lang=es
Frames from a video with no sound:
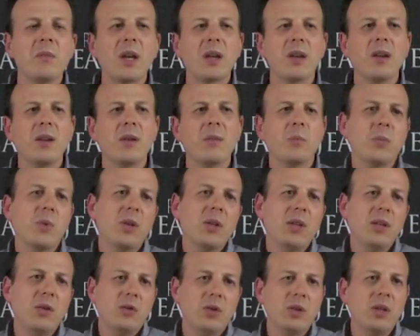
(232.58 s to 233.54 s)
Eh,
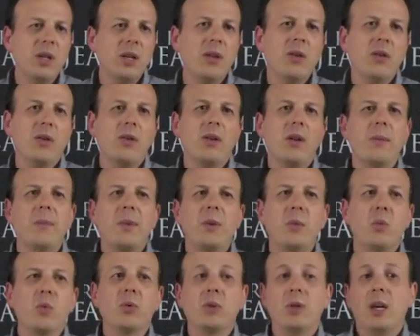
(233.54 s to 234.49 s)
pues digo, sí, yo creo que en
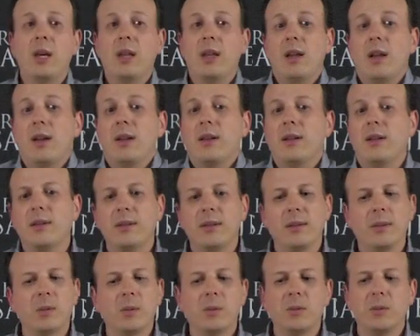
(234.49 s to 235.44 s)
mi
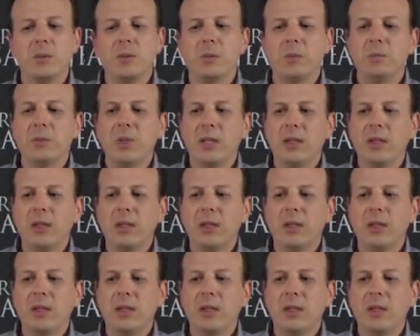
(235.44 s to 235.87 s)
búsqueda o...